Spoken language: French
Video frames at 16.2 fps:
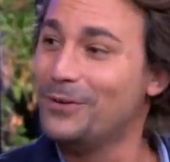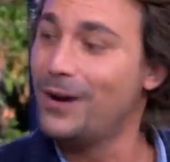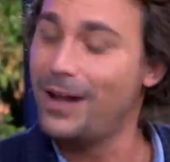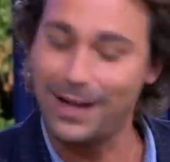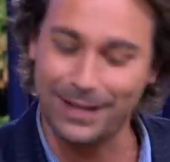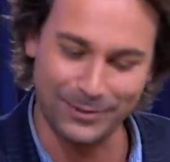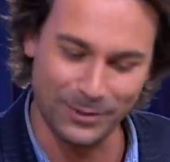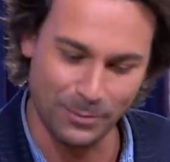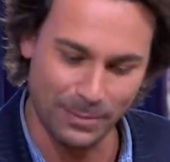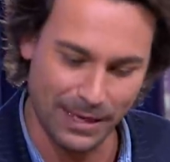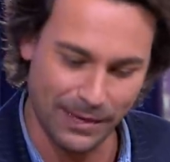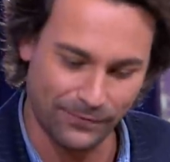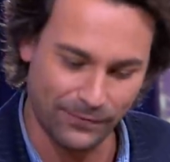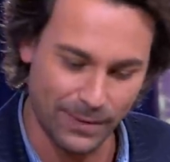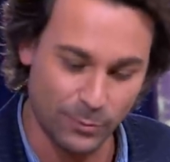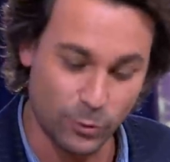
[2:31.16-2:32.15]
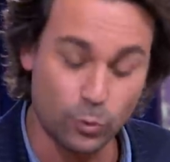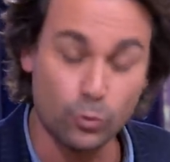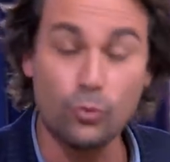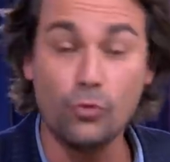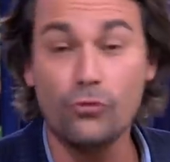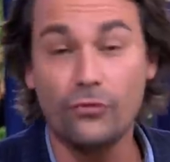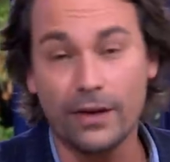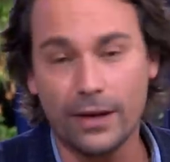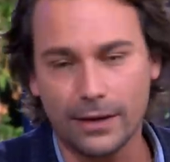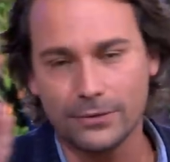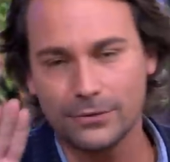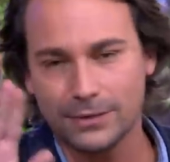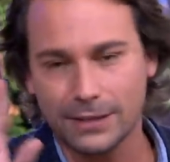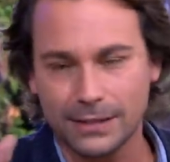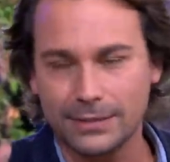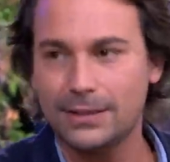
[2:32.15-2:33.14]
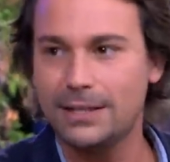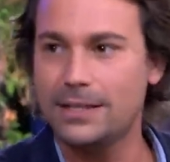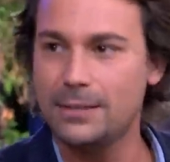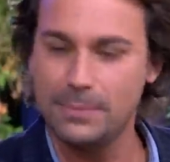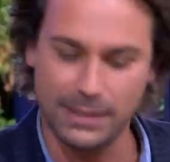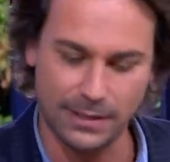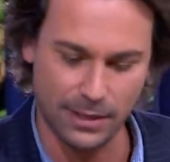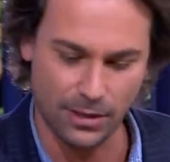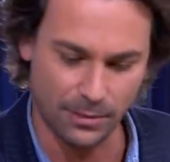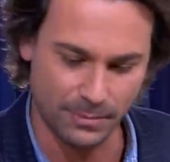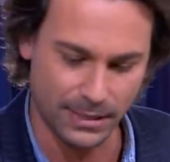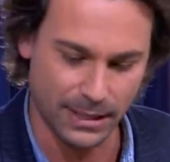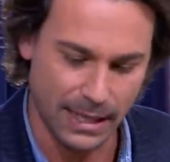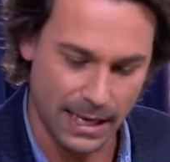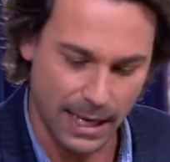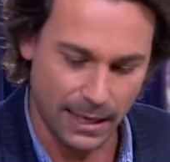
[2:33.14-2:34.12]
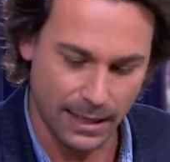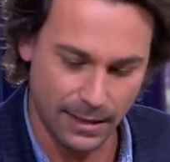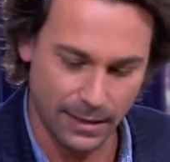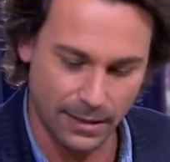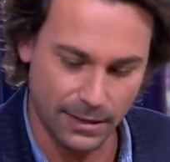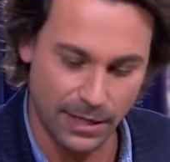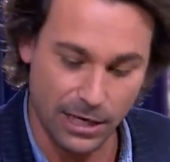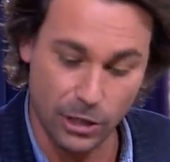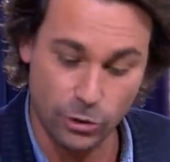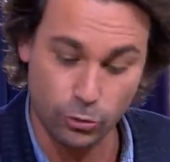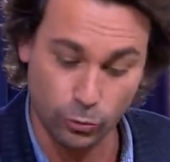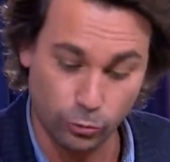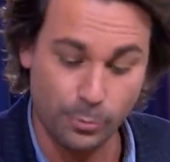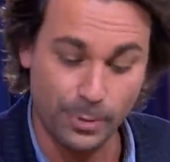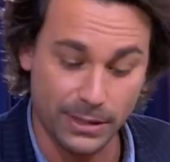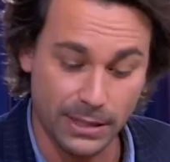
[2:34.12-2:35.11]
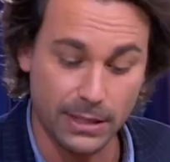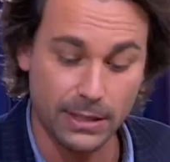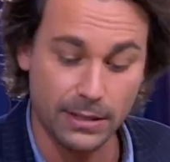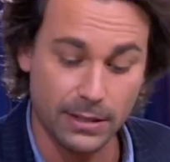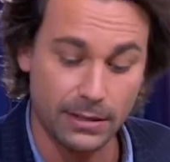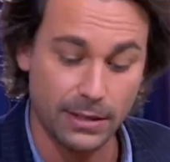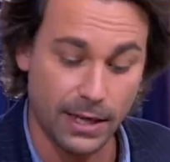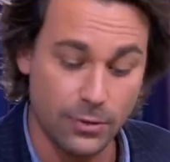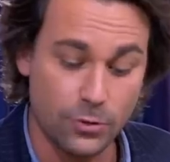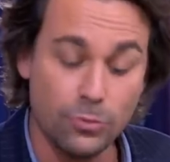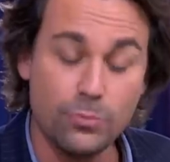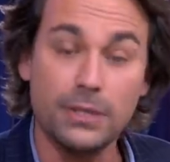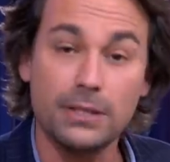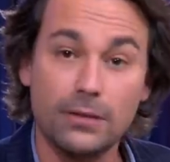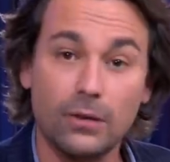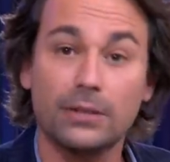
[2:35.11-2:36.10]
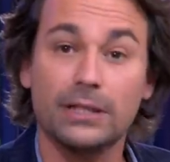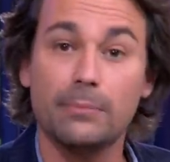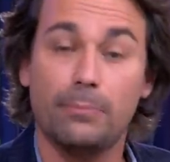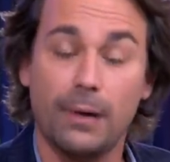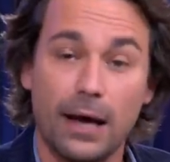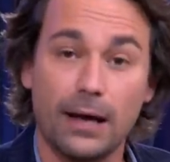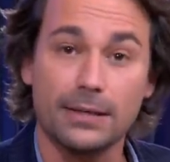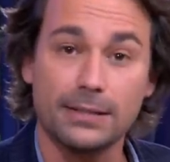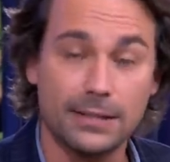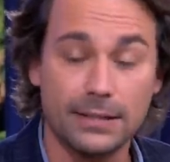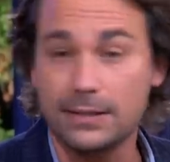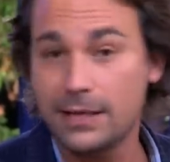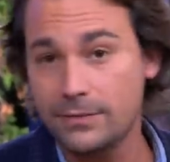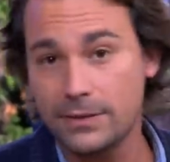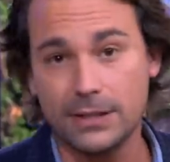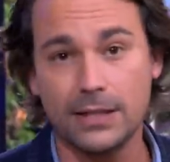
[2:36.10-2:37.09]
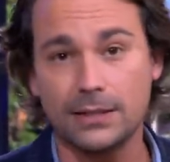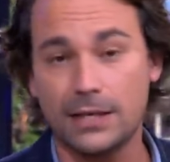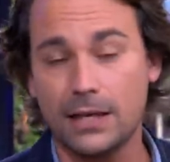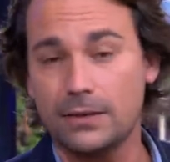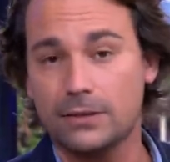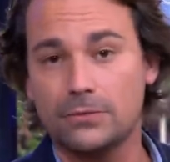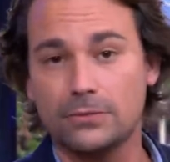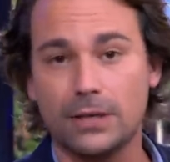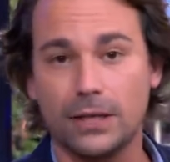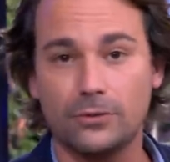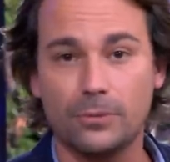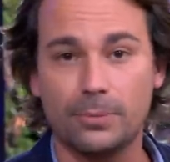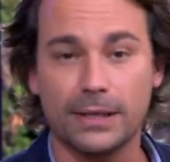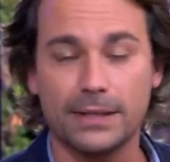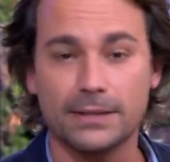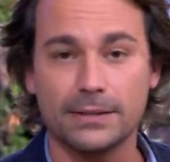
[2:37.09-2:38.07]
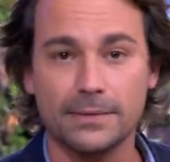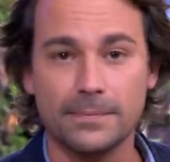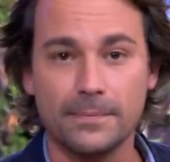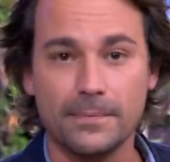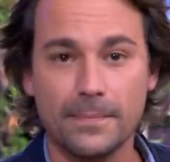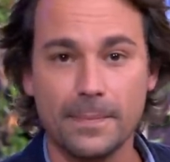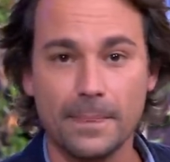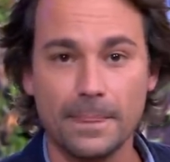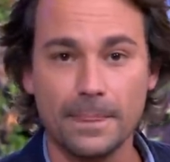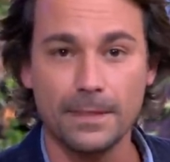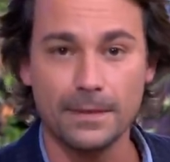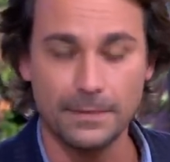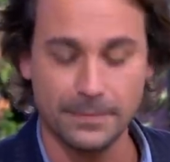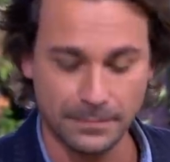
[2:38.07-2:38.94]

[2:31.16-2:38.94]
Lard de BFM. Sous couvert de traiter les midterms, euh, il a surtout passé la nuit dans des bars. C'était David Guetta avec une carte de presse. Ce